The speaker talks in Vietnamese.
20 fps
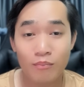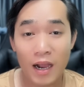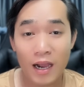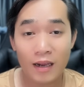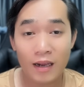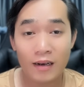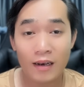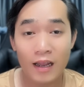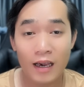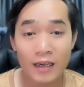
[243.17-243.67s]

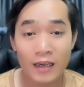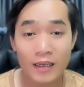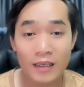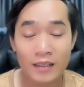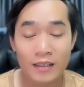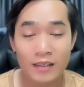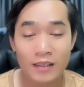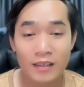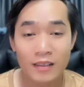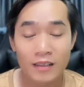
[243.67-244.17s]
bất
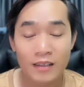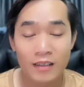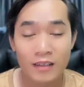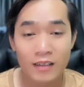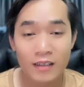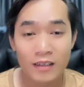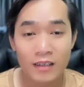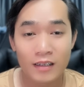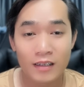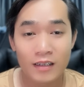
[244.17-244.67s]
lợi
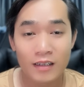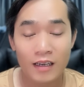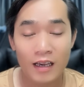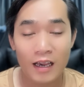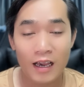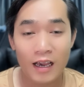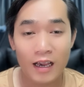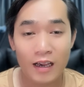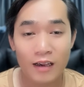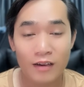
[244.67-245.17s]

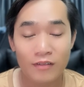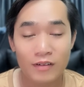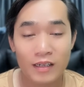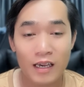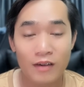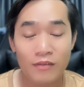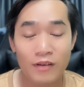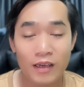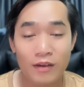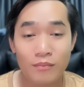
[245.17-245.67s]
à,
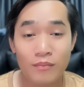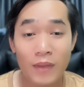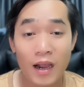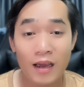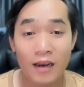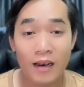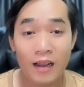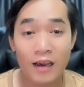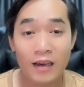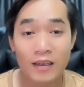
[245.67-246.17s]
cái việc
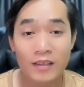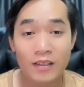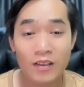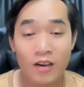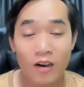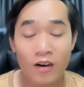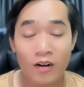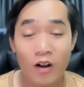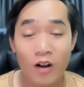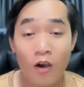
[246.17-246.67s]
bất lợi
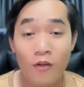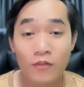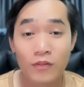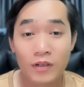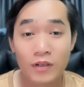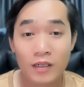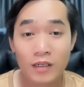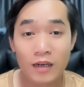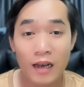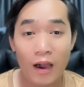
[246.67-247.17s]
cho đối
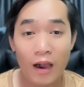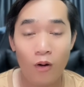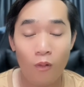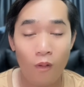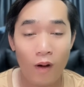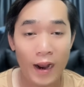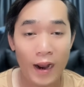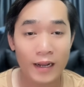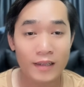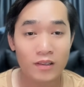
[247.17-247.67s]
phương là
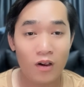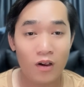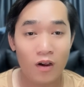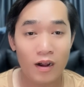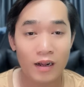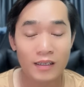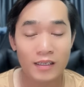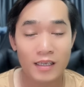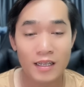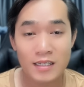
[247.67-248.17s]
hoàn
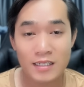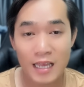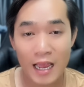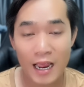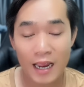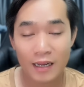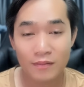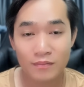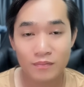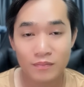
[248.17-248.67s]
toàn chính
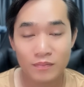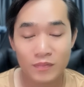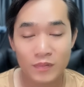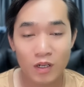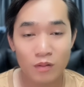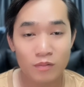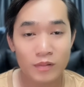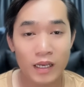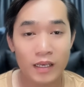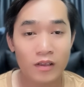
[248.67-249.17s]
xác,
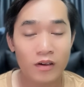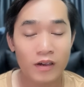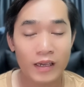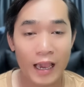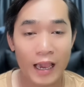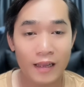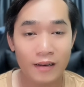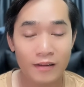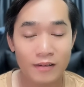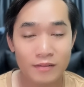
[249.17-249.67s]
không thể cho
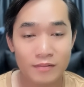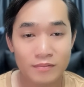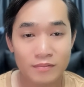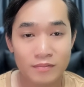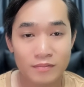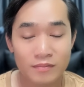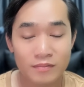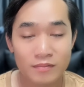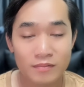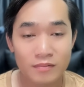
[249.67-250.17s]
cãi được.
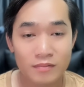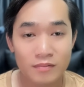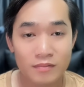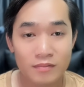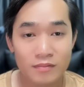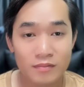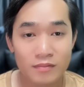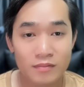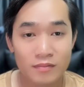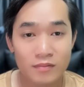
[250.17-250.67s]

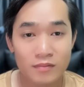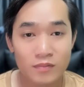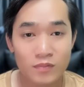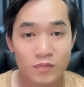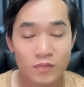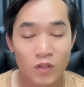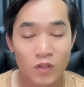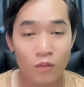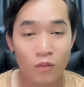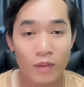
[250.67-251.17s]

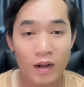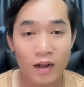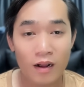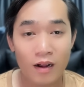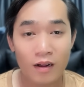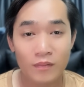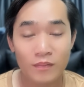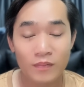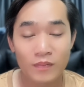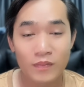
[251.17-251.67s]
Đúng không bà
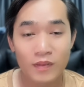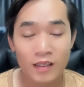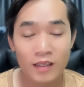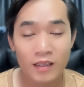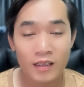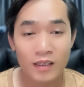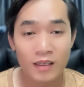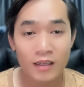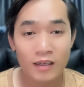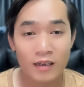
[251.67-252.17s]
con?
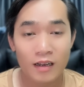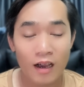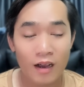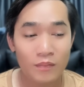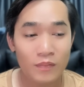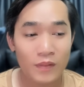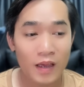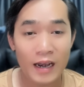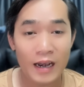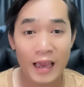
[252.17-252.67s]
Đó,
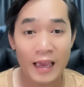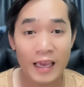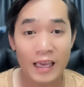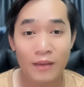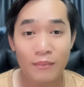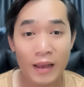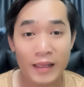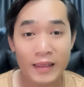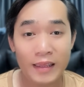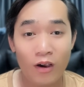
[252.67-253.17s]
ở đây thì
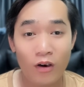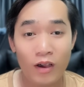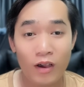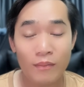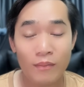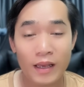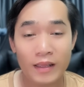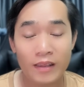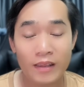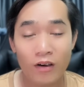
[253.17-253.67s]
bà chối,
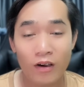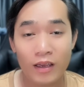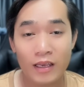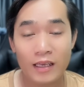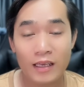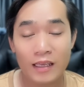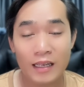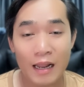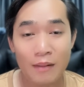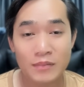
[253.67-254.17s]
bà chối
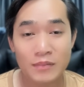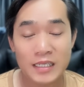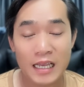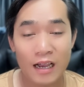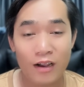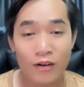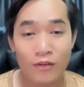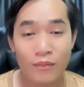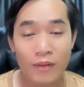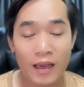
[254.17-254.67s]
thì làm
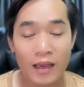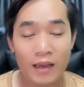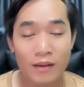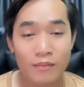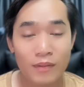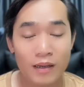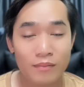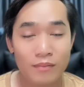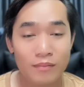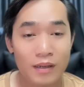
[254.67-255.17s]
sao mà
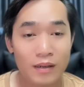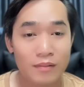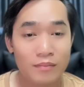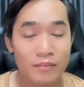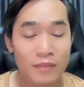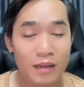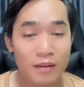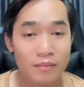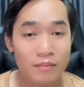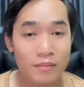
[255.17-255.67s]
mà mà
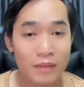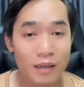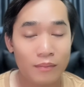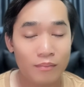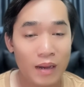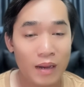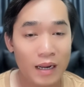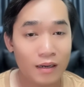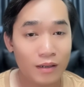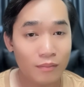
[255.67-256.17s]
mà, mà
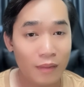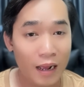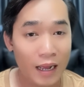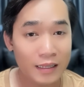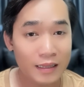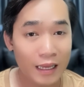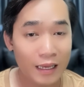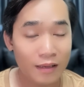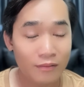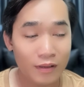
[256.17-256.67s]
bắt được bà
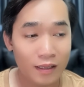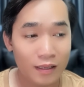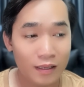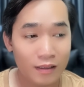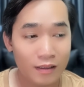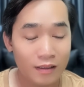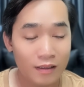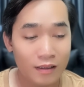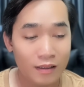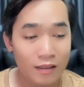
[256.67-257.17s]
tại vì